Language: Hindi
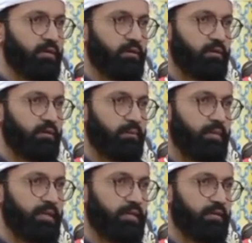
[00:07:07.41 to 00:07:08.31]

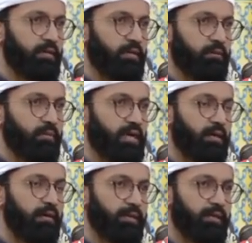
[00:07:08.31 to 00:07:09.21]
एक
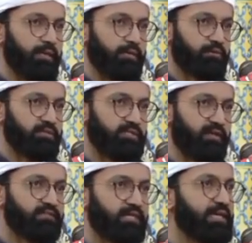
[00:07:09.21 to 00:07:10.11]
एक, एक, एक उसकी
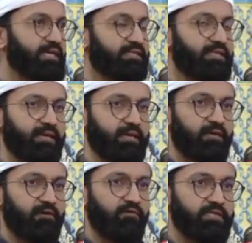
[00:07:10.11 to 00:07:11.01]
अफजलियत है
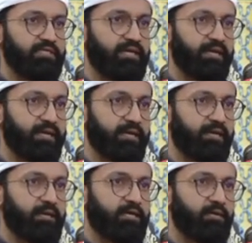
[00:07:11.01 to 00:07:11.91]
वो ये है
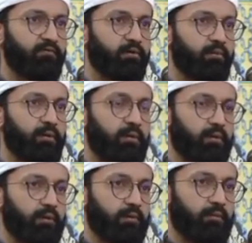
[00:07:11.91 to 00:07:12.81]
कि वो
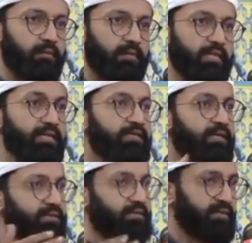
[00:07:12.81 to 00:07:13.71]
लीड
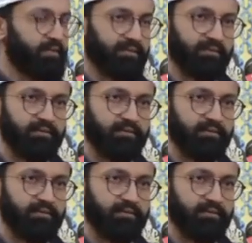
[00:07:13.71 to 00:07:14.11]
करती है